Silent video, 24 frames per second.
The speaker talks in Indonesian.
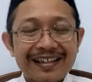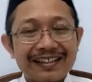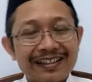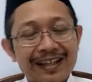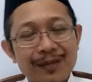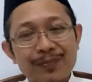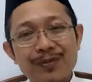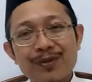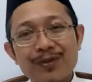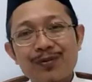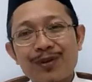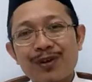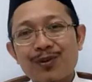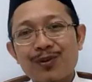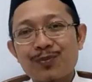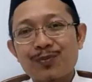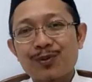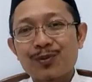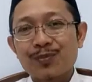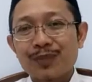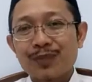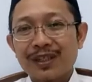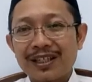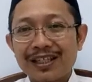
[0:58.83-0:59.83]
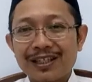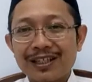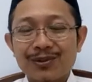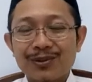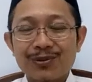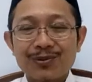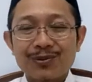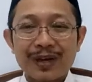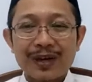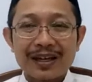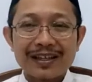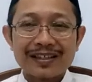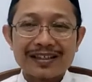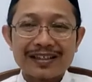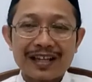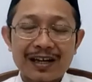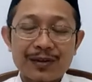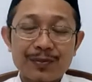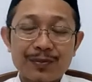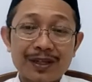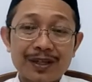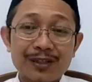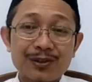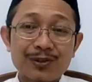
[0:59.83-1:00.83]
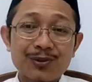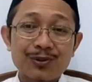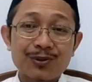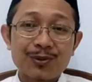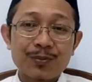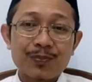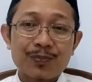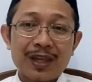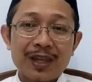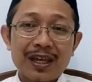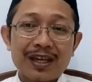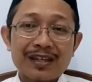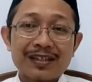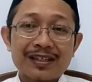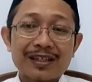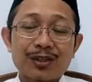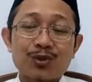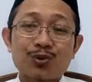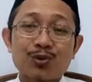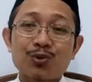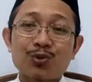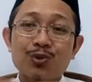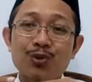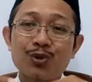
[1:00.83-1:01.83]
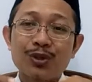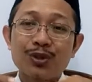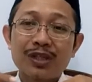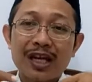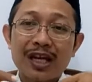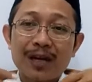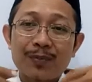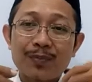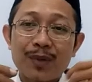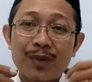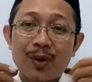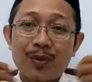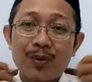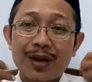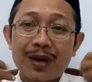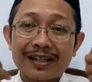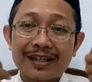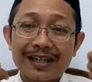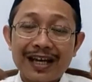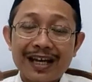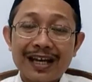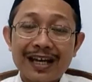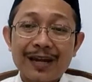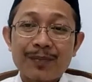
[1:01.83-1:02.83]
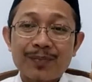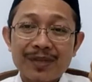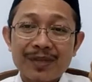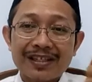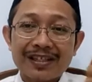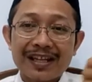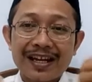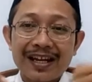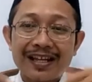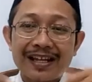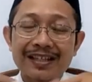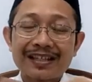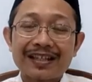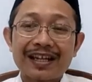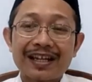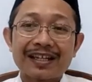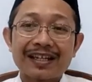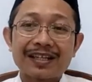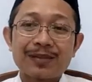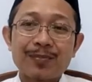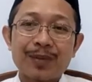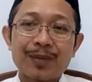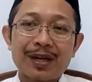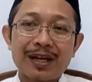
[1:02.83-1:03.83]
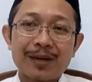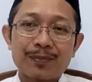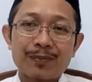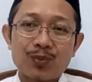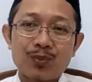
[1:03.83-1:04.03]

Tapi walaupun begitu, wahai sahabatku, sesungguhnya bahwa dalam menjalankan ibadah